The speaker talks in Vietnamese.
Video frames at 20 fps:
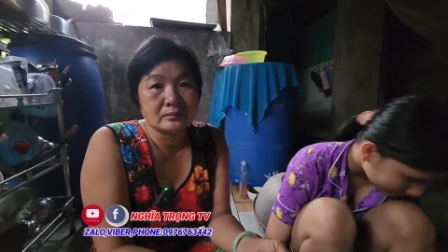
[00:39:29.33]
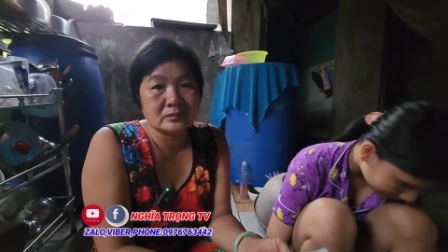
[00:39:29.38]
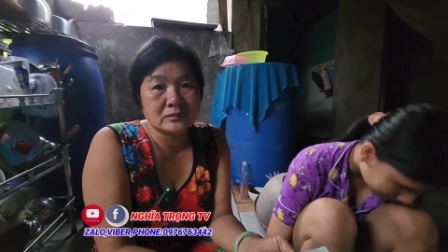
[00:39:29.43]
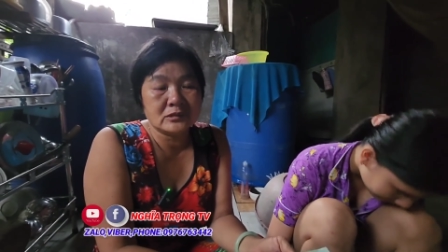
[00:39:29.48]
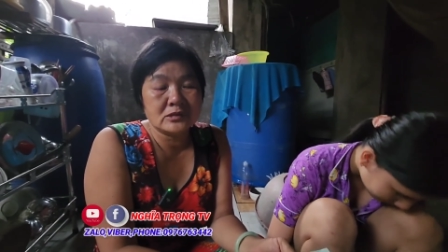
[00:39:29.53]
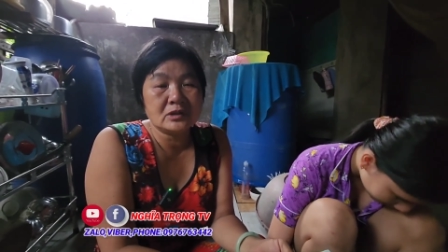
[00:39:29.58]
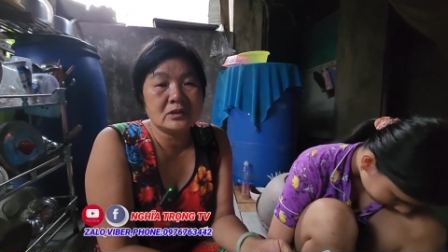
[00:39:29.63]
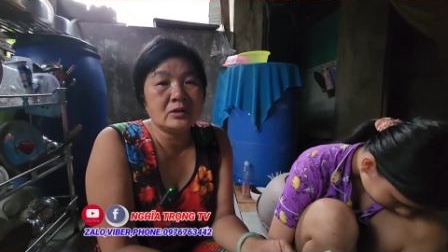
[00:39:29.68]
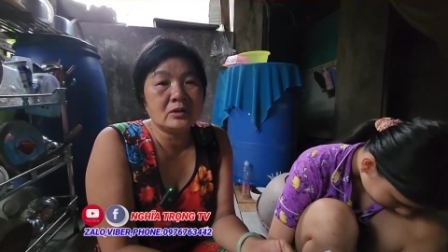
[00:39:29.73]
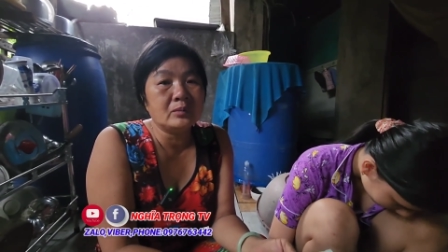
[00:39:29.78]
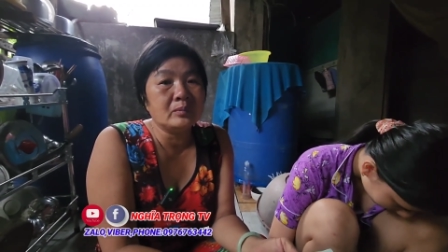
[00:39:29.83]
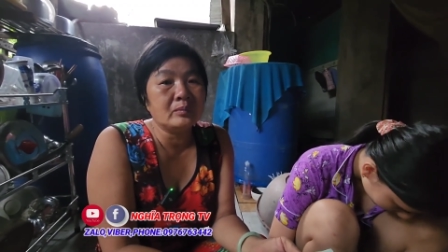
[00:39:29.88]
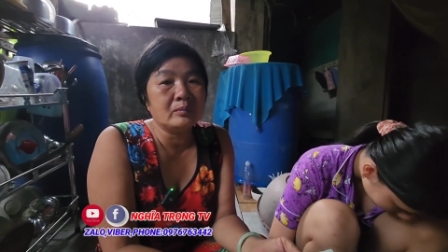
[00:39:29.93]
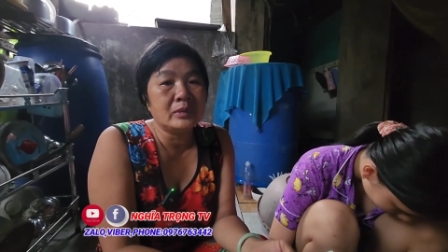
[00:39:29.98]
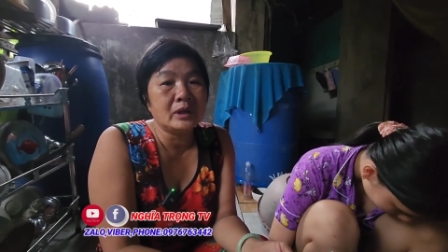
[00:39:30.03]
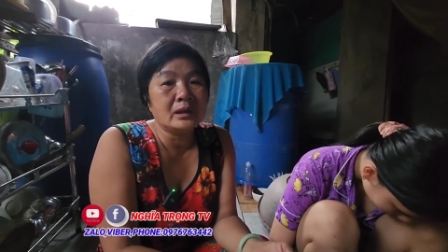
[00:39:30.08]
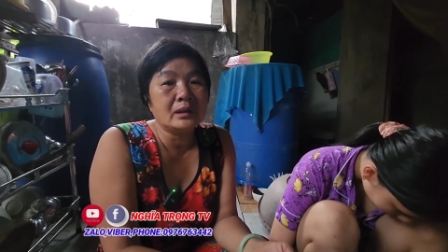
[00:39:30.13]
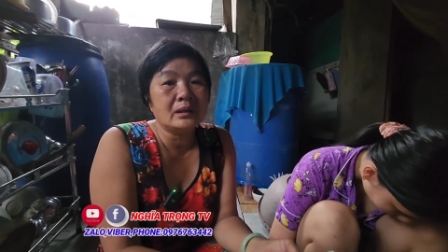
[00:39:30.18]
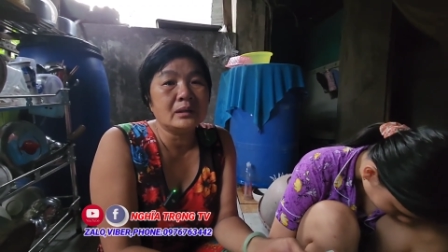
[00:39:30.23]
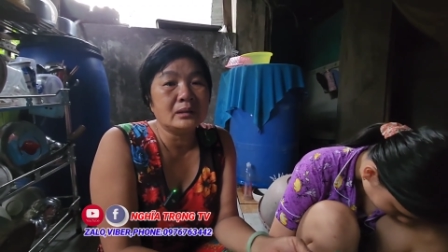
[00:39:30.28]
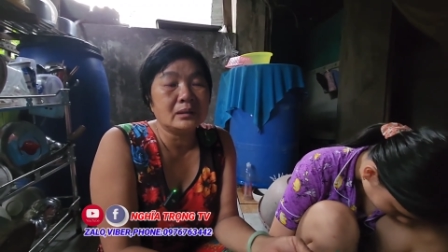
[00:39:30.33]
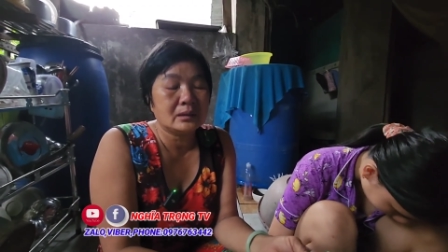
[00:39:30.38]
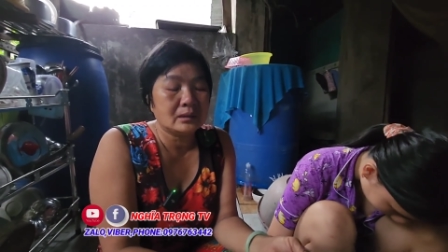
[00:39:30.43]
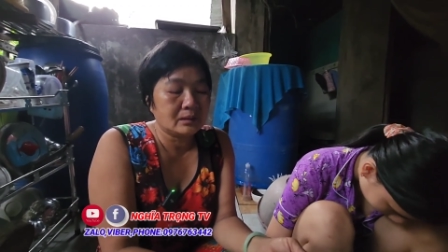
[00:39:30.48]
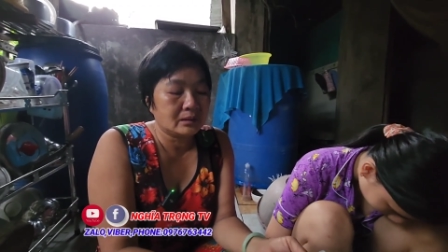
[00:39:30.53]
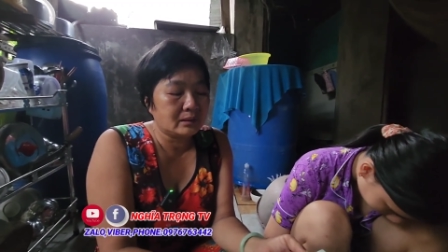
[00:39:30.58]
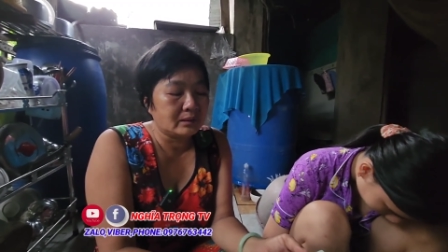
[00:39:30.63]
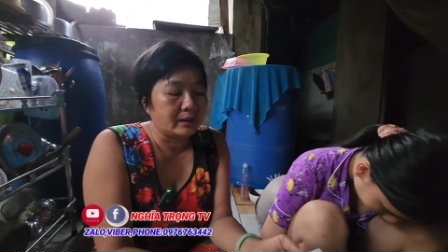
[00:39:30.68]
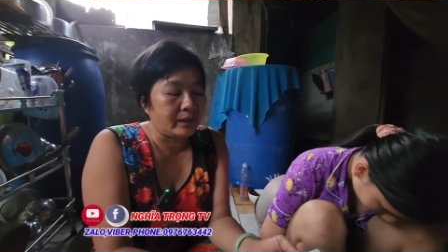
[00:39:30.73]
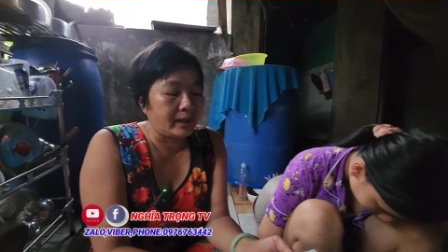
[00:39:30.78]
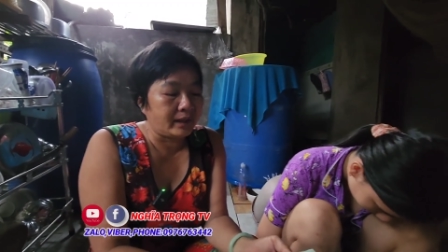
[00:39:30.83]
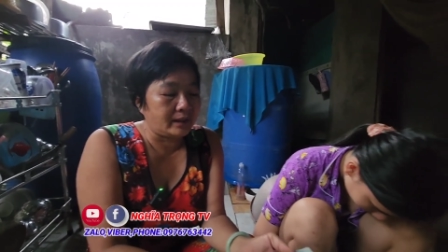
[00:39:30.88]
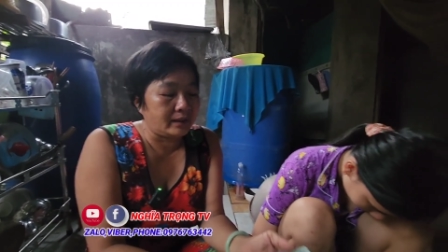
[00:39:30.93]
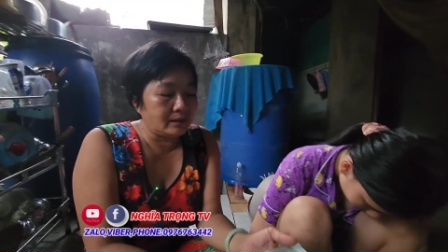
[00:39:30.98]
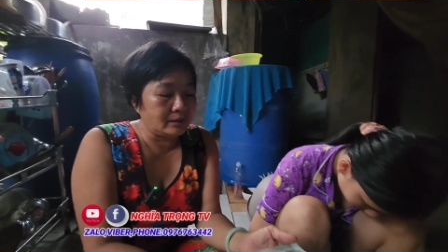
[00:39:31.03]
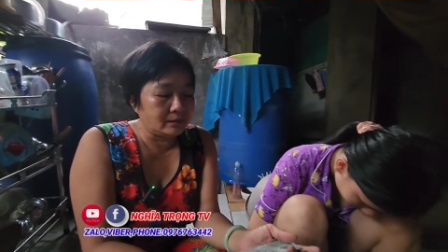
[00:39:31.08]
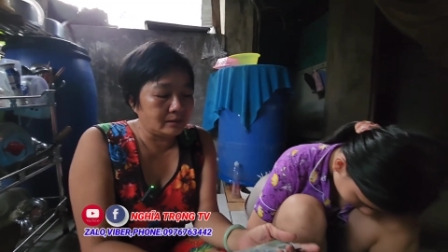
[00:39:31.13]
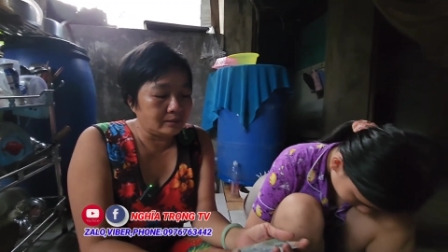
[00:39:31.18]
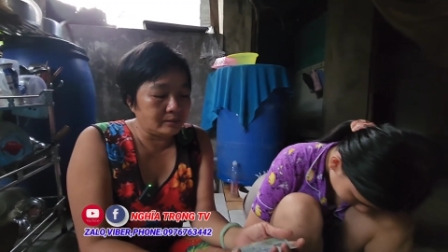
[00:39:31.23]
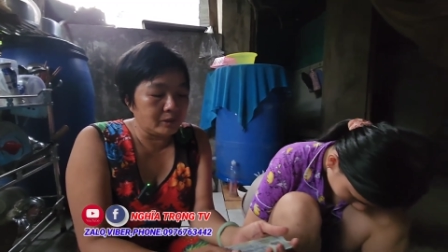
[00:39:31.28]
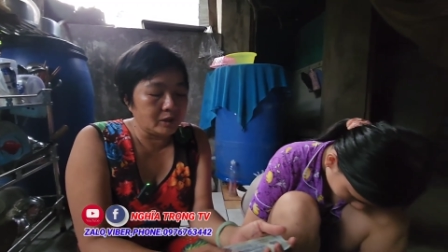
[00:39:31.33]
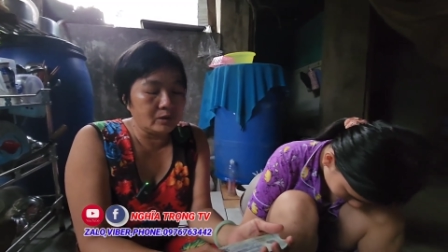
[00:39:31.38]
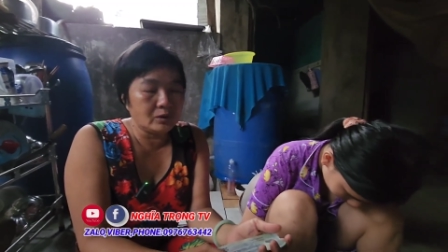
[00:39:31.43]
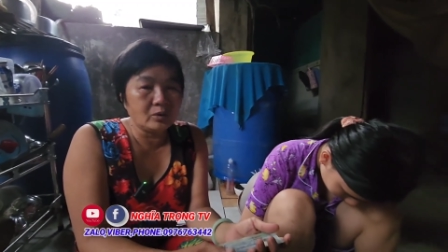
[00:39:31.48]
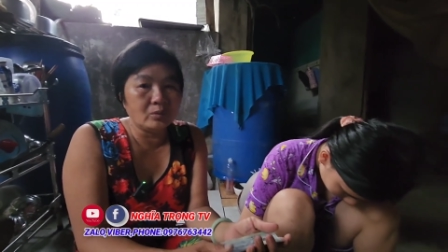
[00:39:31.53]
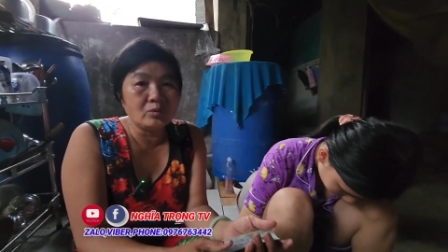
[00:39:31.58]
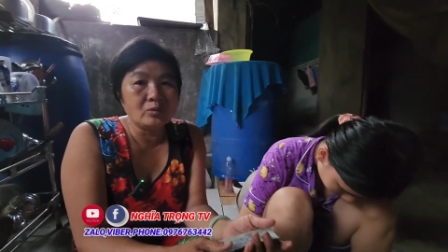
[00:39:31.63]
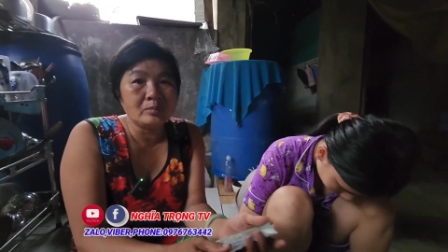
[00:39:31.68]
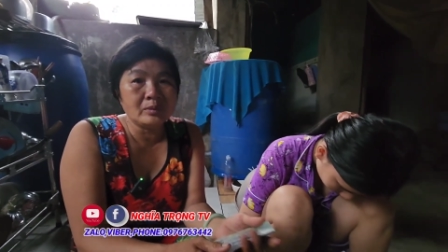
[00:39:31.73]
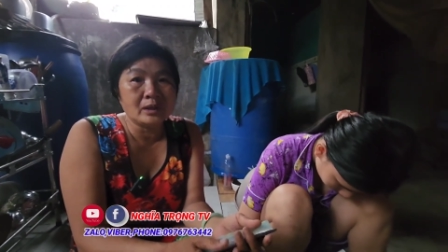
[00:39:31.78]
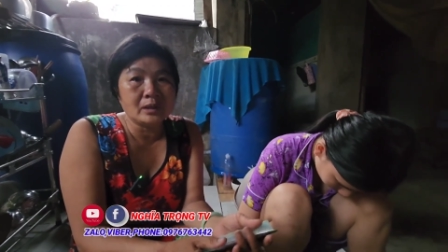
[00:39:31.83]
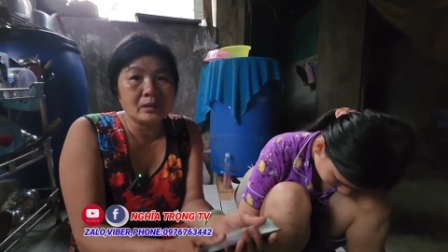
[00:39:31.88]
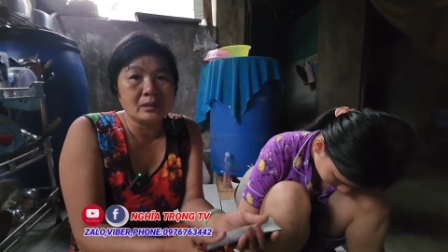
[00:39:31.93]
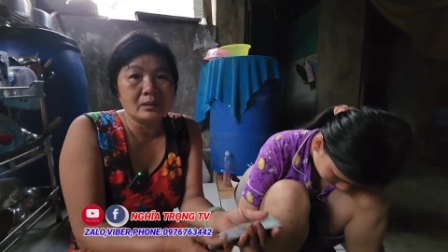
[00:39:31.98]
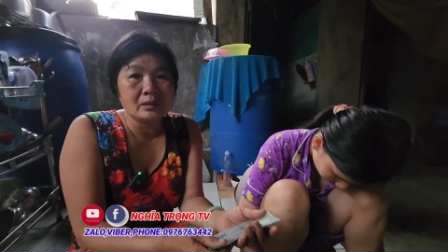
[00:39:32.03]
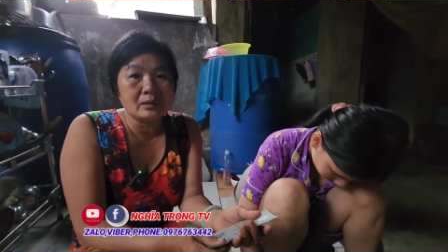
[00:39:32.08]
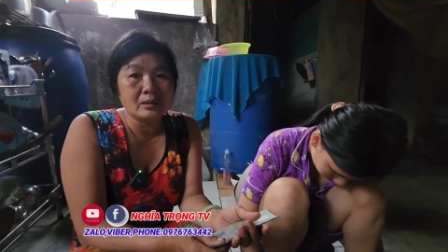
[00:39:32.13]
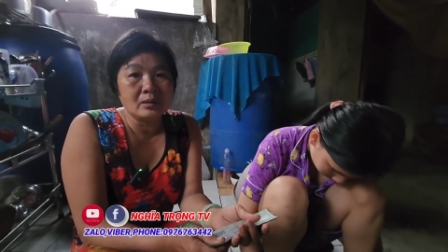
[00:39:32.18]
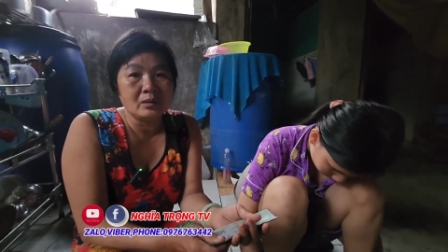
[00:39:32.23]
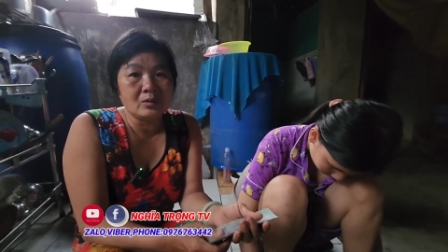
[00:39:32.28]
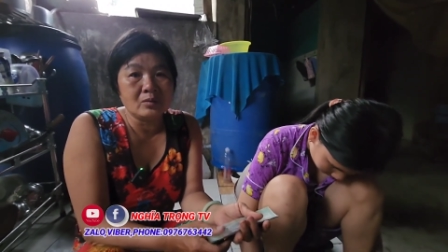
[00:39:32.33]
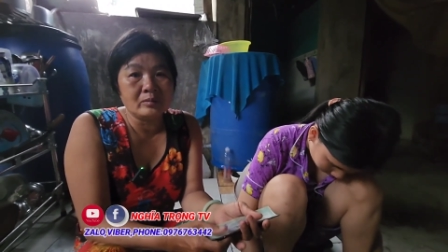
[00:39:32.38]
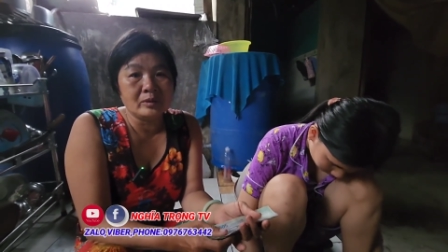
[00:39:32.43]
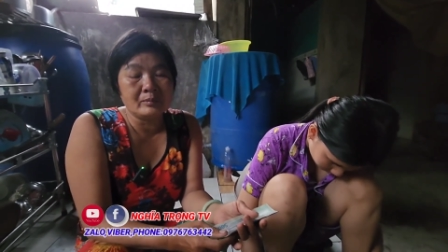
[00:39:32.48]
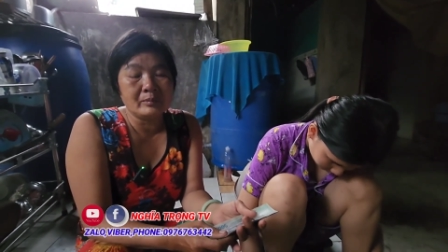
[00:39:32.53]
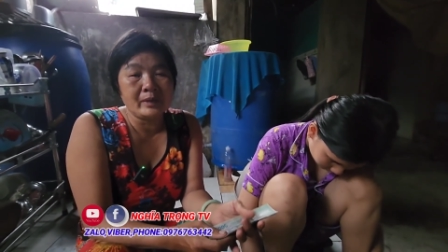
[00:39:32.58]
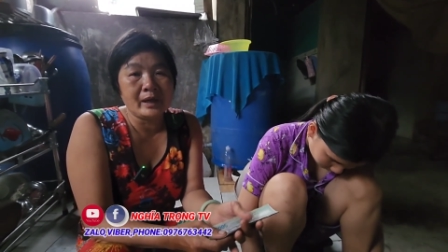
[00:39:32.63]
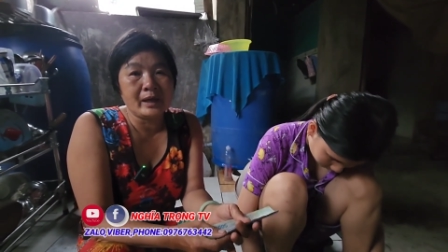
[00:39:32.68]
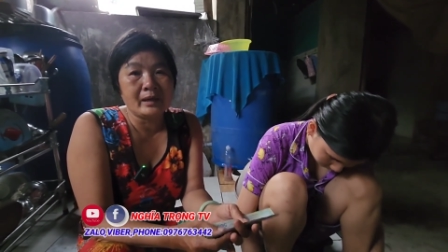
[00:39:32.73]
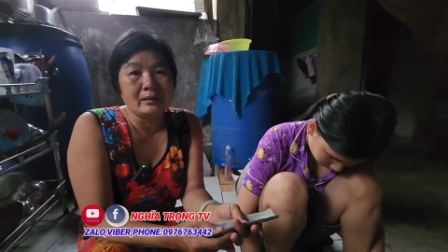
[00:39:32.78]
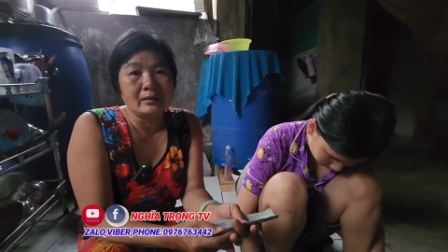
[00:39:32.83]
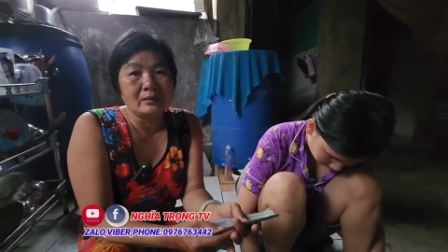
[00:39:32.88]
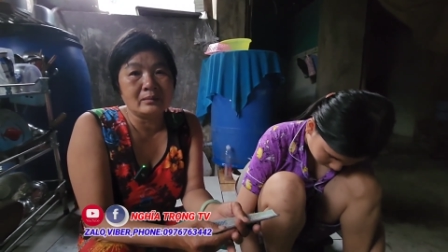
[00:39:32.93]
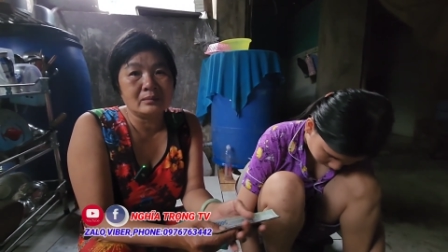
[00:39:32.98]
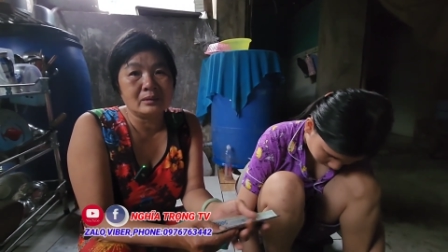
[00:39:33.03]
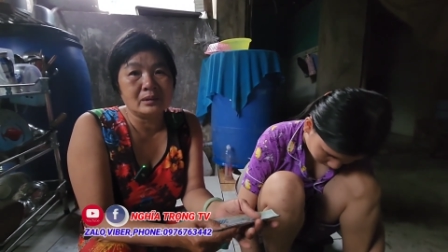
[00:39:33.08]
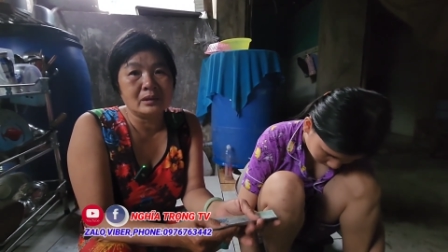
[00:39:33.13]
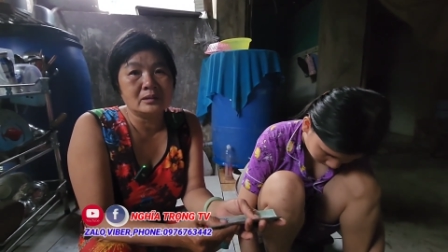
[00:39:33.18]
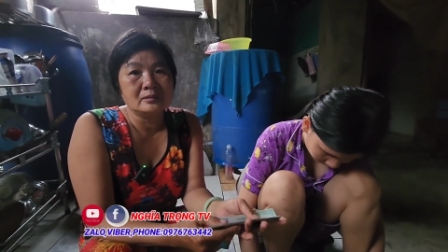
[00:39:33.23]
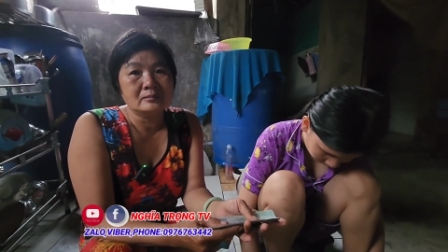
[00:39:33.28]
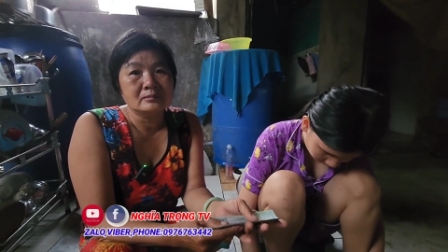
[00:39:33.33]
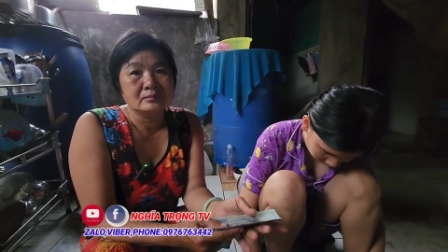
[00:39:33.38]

Dạ. đi chúc mấy nãy mấy chú mấy cô mấy bác đâu đó